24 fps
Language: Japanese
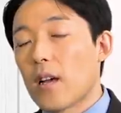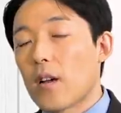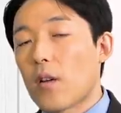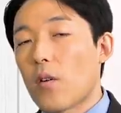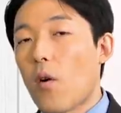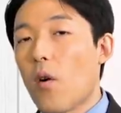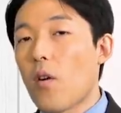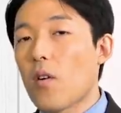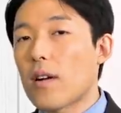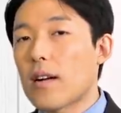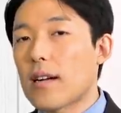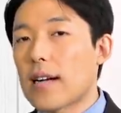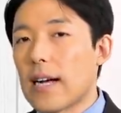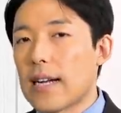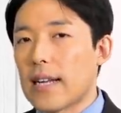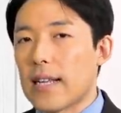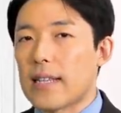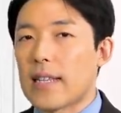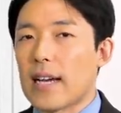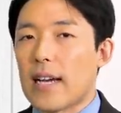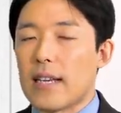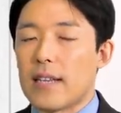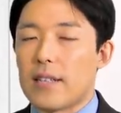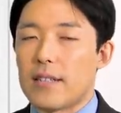国家
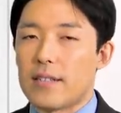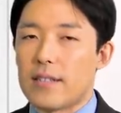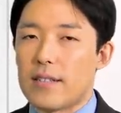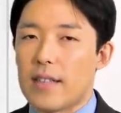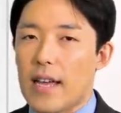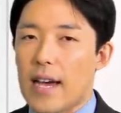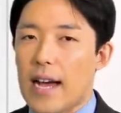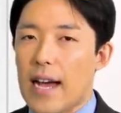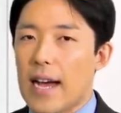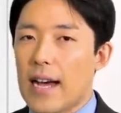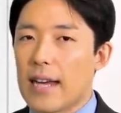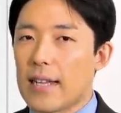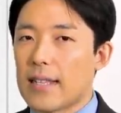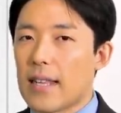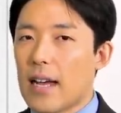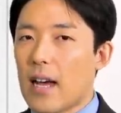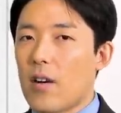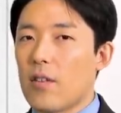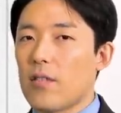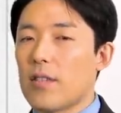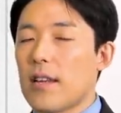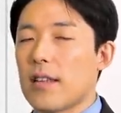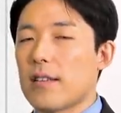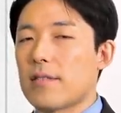に対して
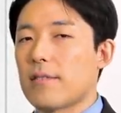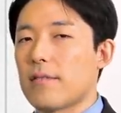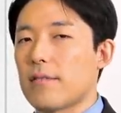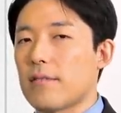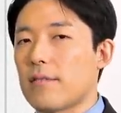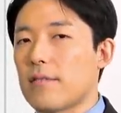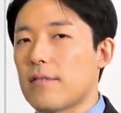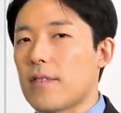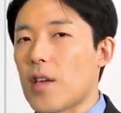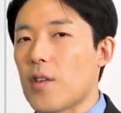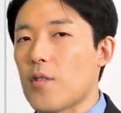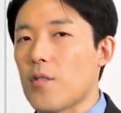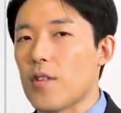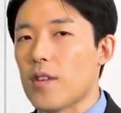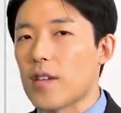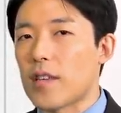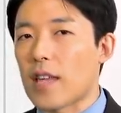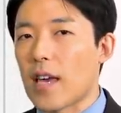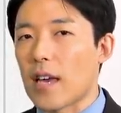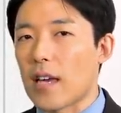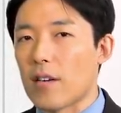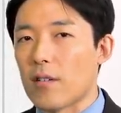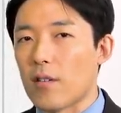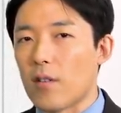アダウナスっていう意
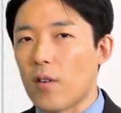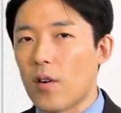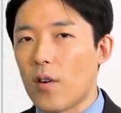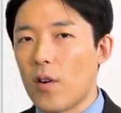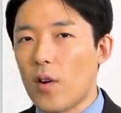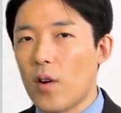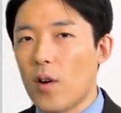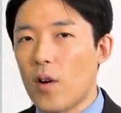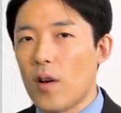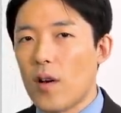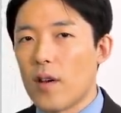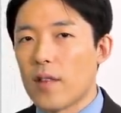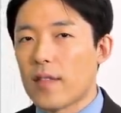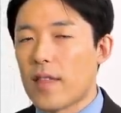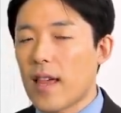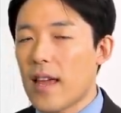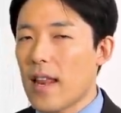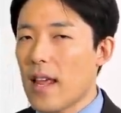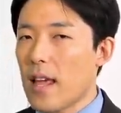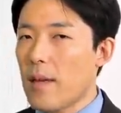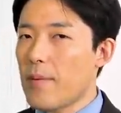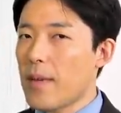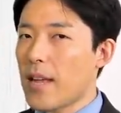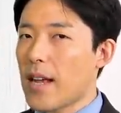見を
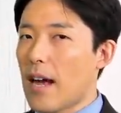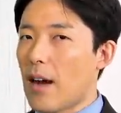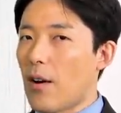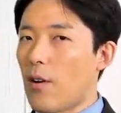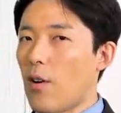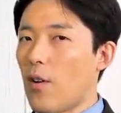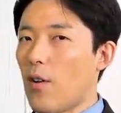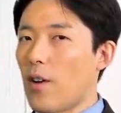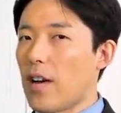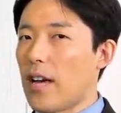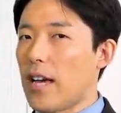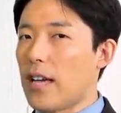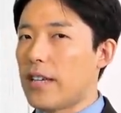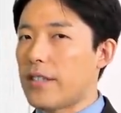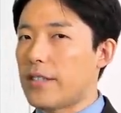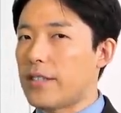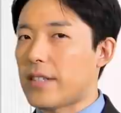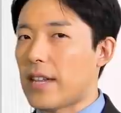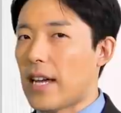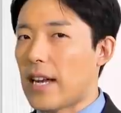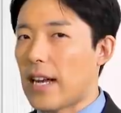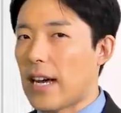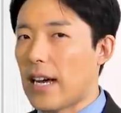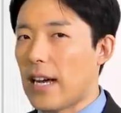テレビが放映
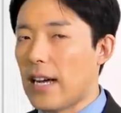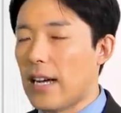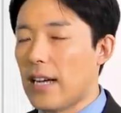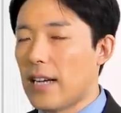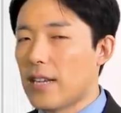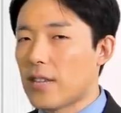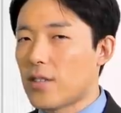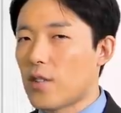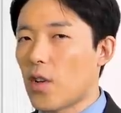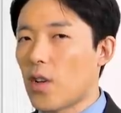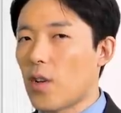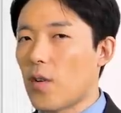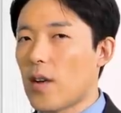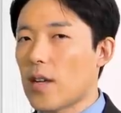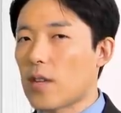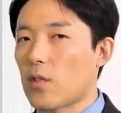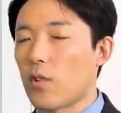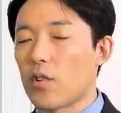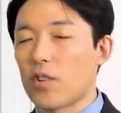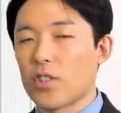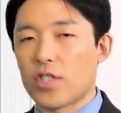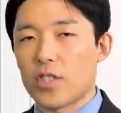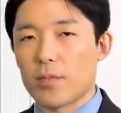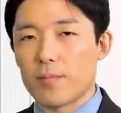したらそれは
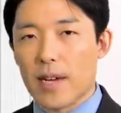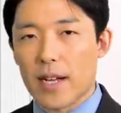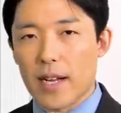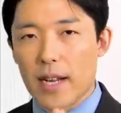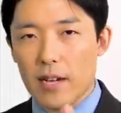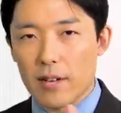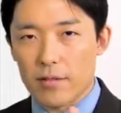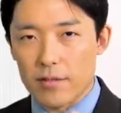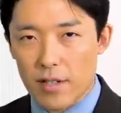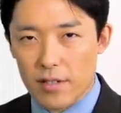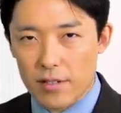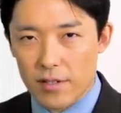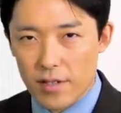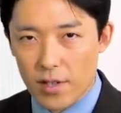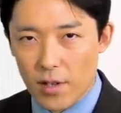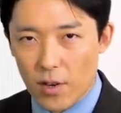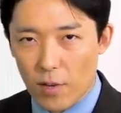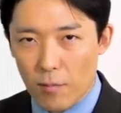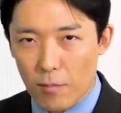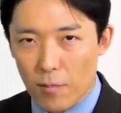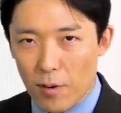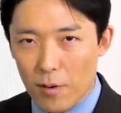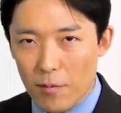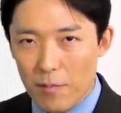取り締まれるんです日
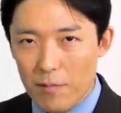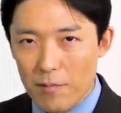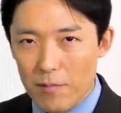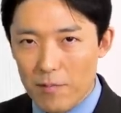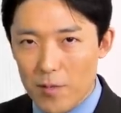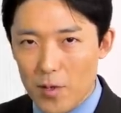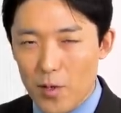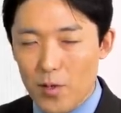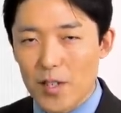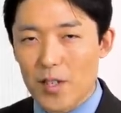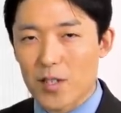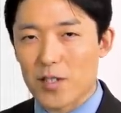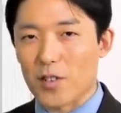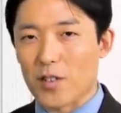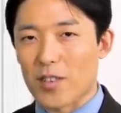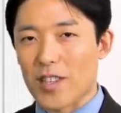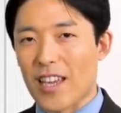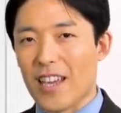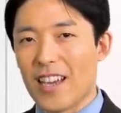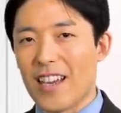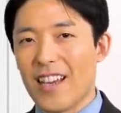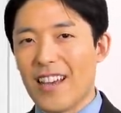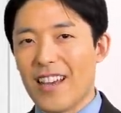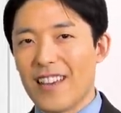本も。そうですよ
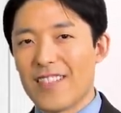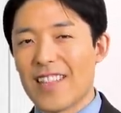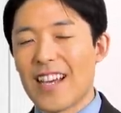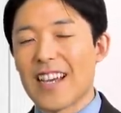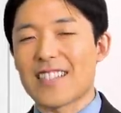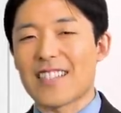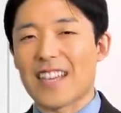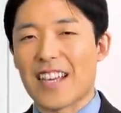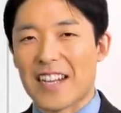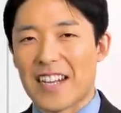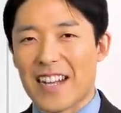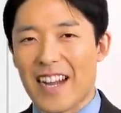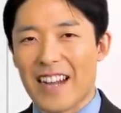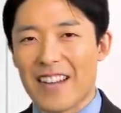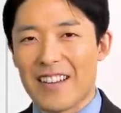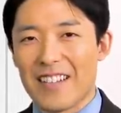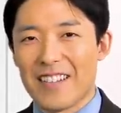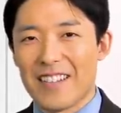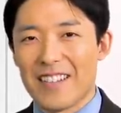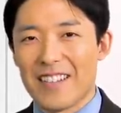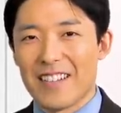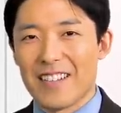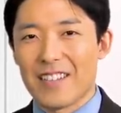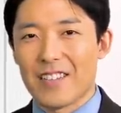ね。なぜか
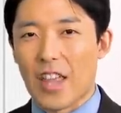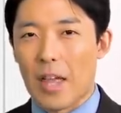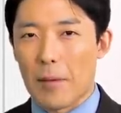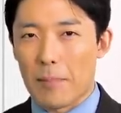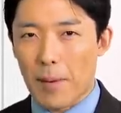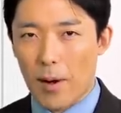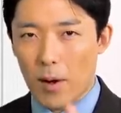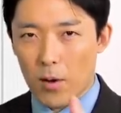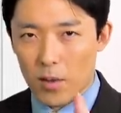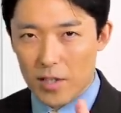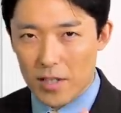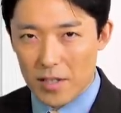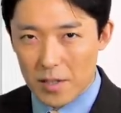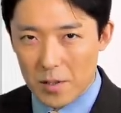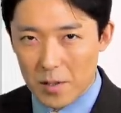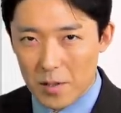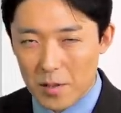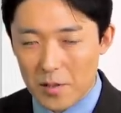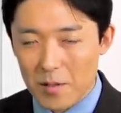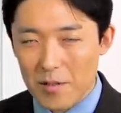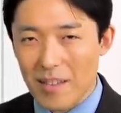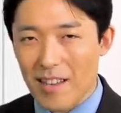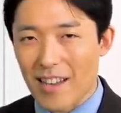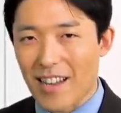電波法で
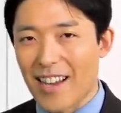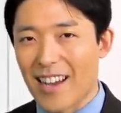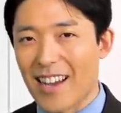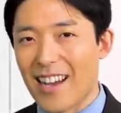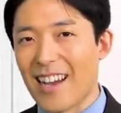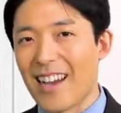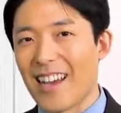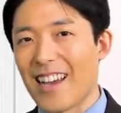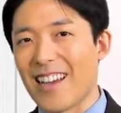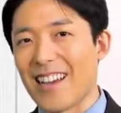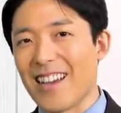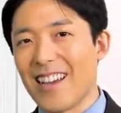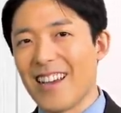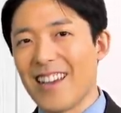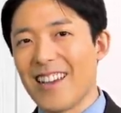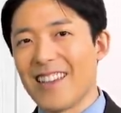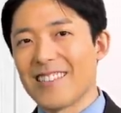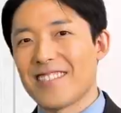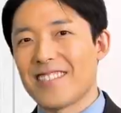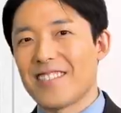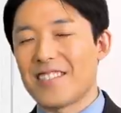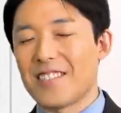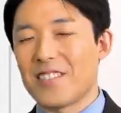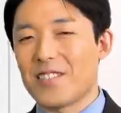す。はい。
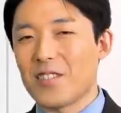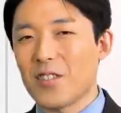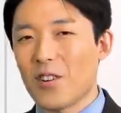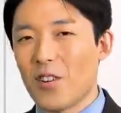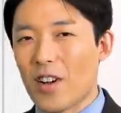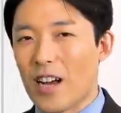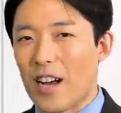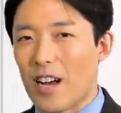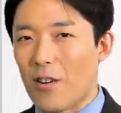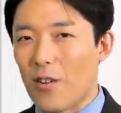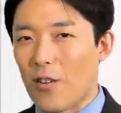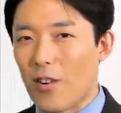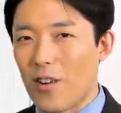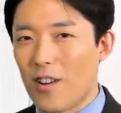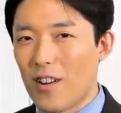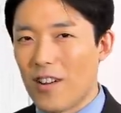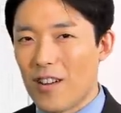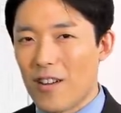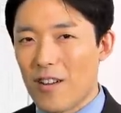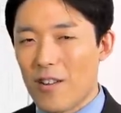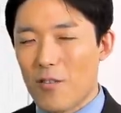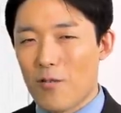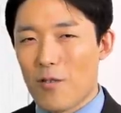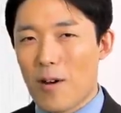地上波を
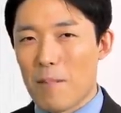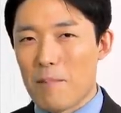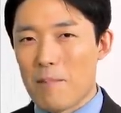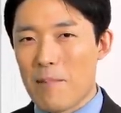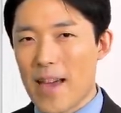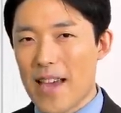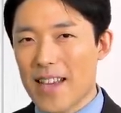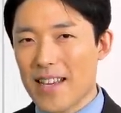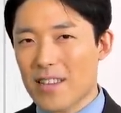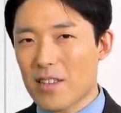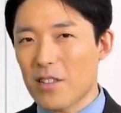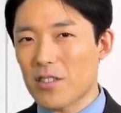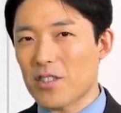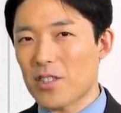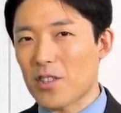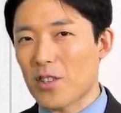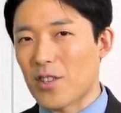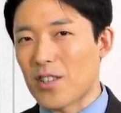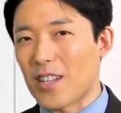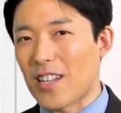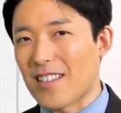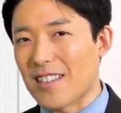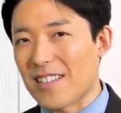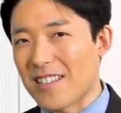は免許事
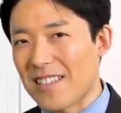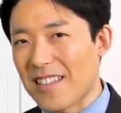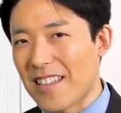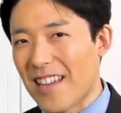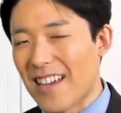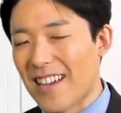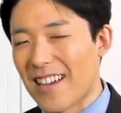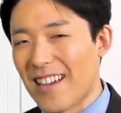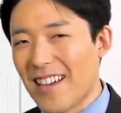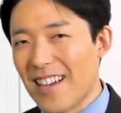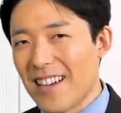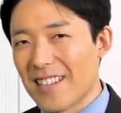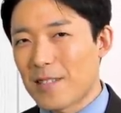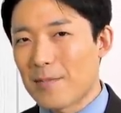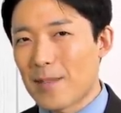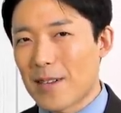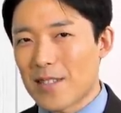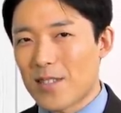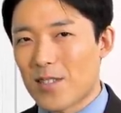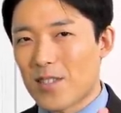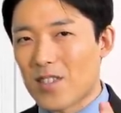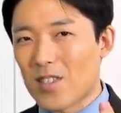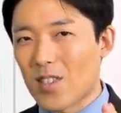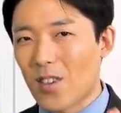業なんですね。つま
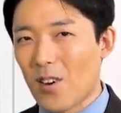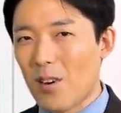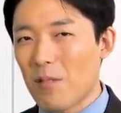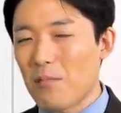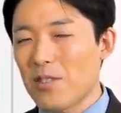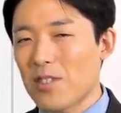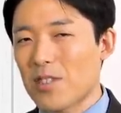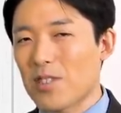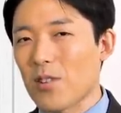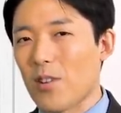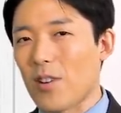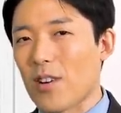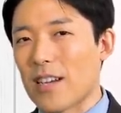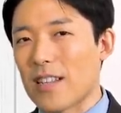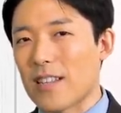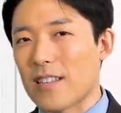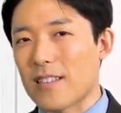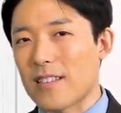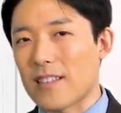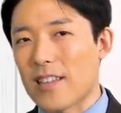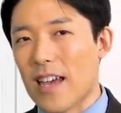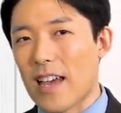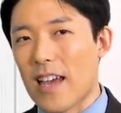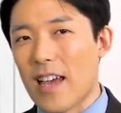り総務省がで
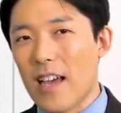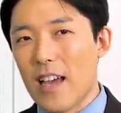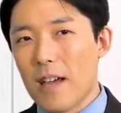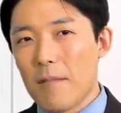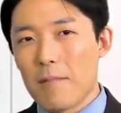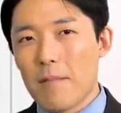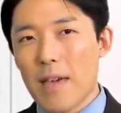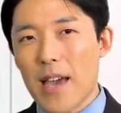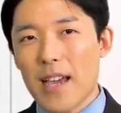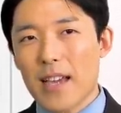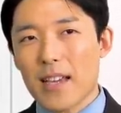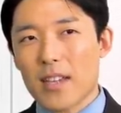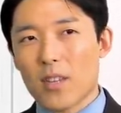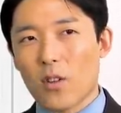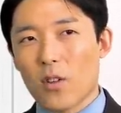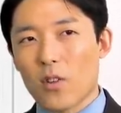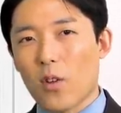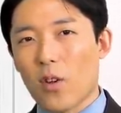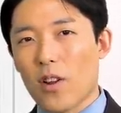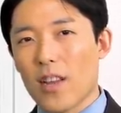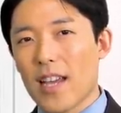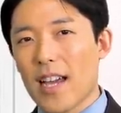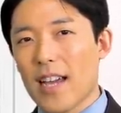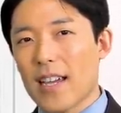すね、免許
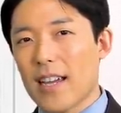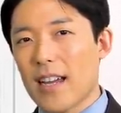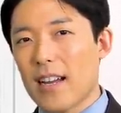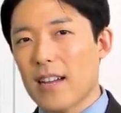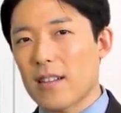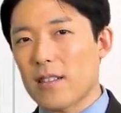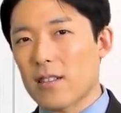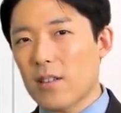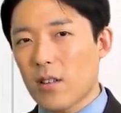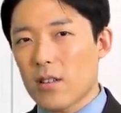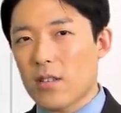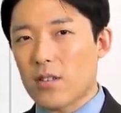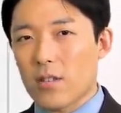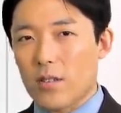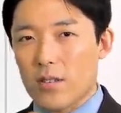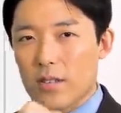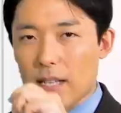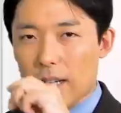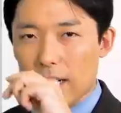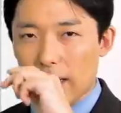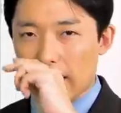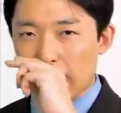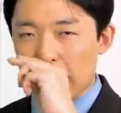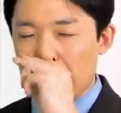取り上げるぞって言っ
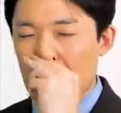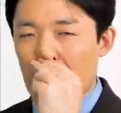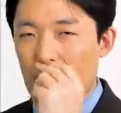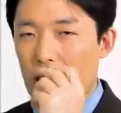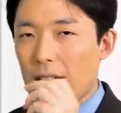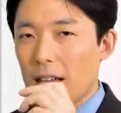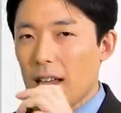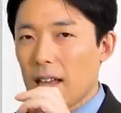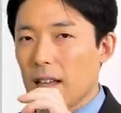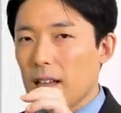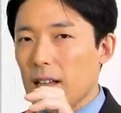たらですね、